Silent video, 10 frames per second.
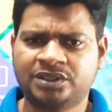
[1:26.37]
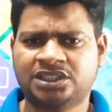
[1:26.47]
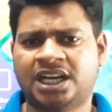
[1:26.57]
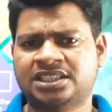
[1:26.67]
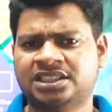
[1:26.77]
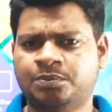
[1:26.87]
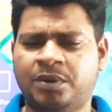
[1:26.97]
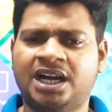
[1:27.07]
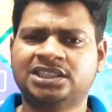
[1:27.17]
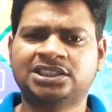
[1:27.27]
चार से
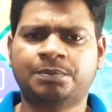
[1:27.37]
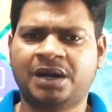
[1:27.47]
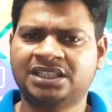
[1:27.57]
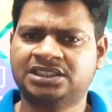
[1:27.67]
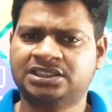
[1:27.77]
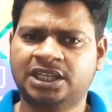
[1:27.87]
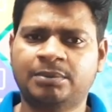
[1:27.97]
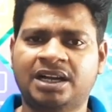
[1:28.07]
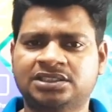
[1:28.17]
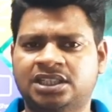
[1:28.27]
पाँच या पाँच से छः
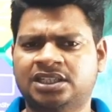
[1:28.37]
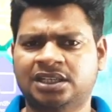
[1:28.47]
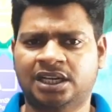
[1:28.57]
मार्क्स तक